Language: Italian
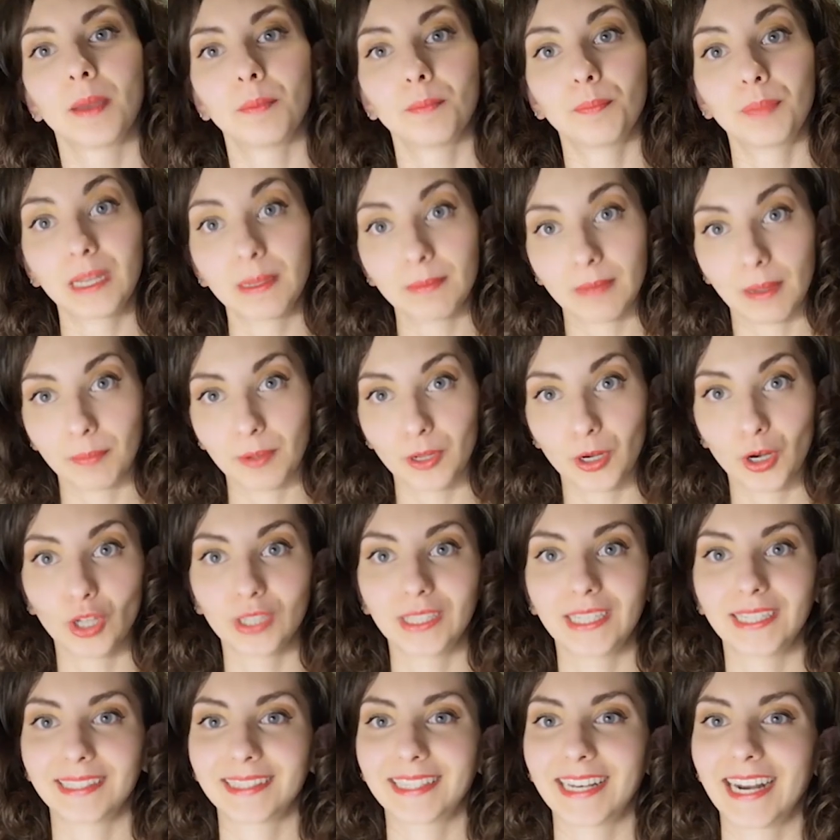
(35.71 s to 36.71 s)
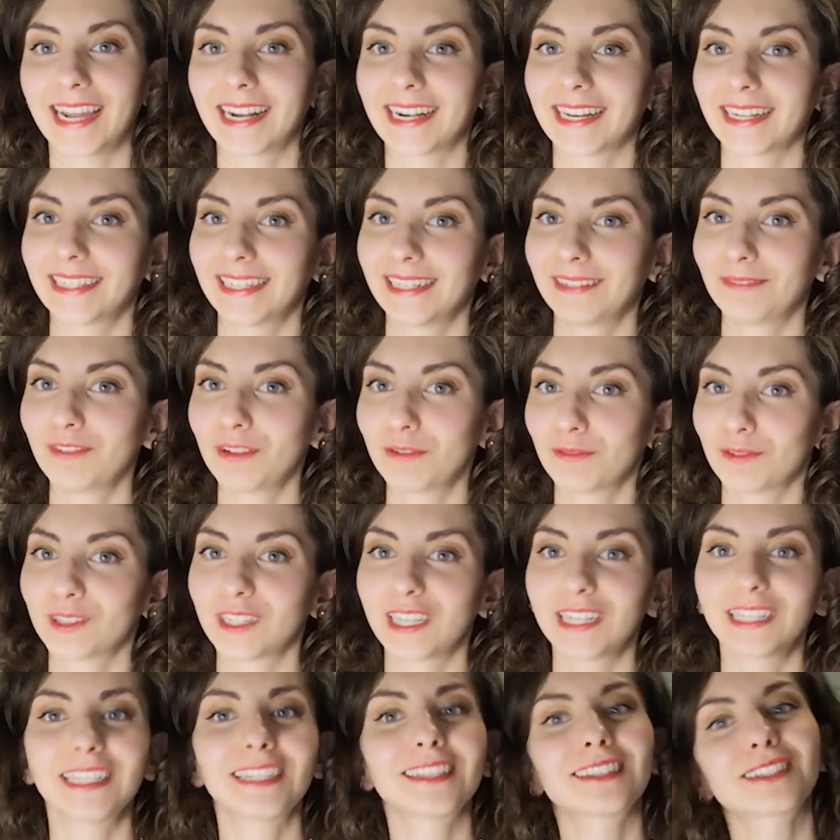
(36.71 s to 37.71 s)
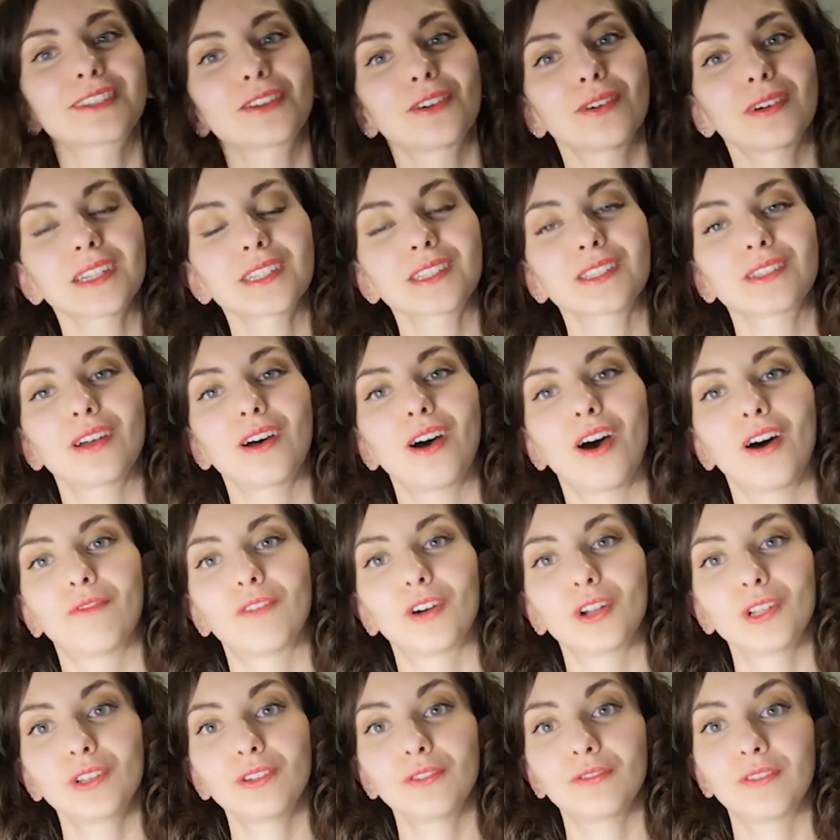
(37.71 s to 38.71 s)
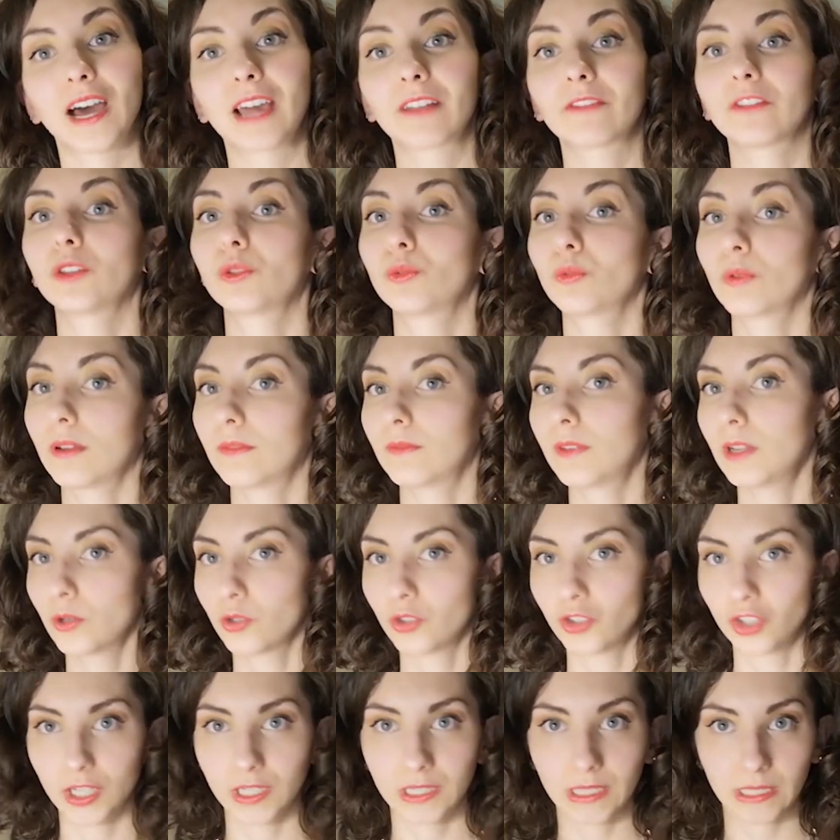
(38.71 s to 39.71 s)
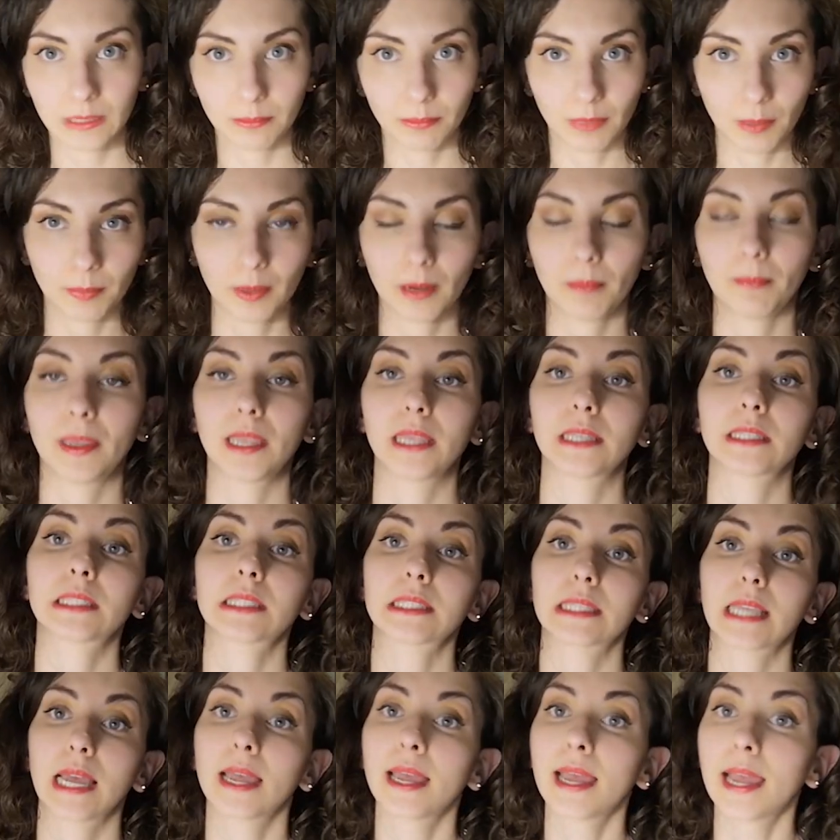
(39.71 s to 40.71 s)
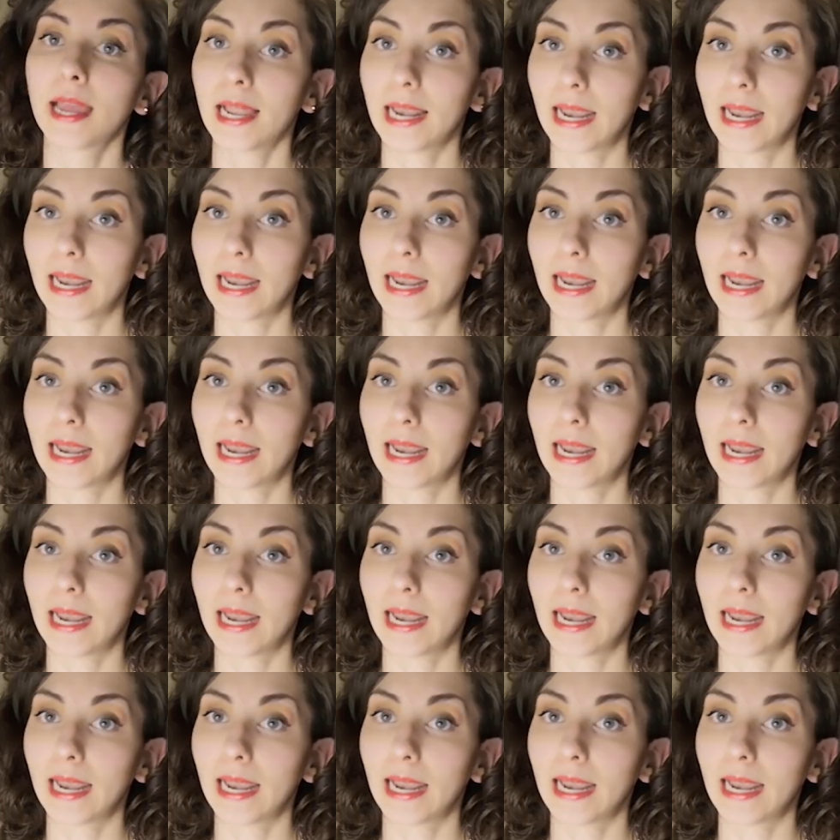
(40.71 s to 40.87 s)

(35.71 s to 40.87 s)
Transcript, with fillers: Prima però di entrare nel vivo del discorso voglio farvi due velocissime premesse.